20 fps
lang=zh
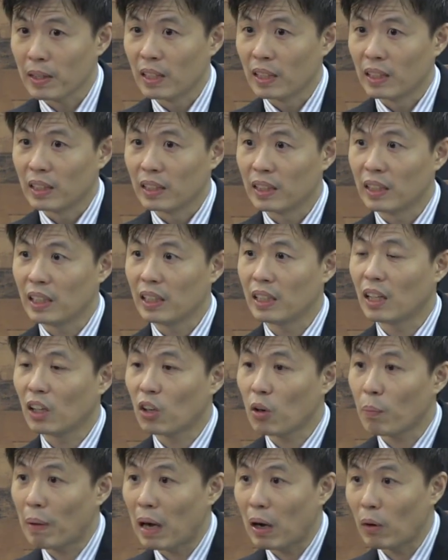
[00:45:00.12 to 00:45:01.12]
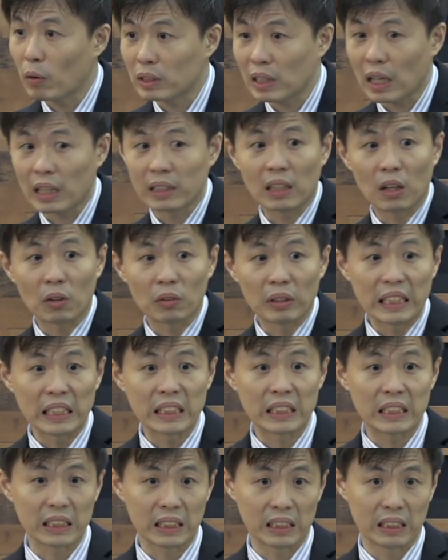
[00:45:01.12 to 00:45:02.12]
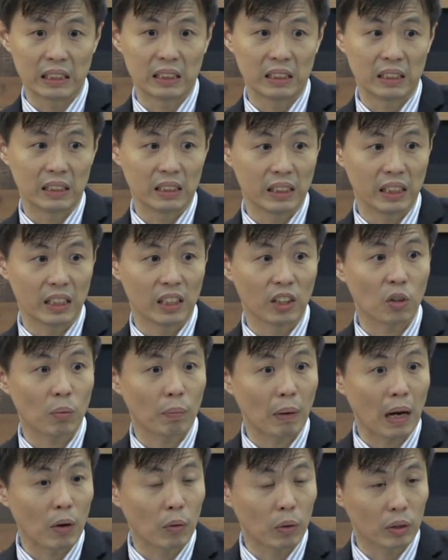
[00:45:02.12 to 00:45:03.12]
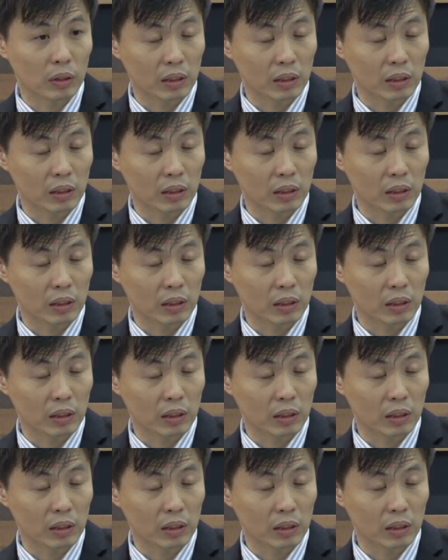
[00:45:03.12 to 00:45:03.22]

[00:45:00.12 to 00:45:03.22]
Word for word: 你能够把我带到逆境，也能够把我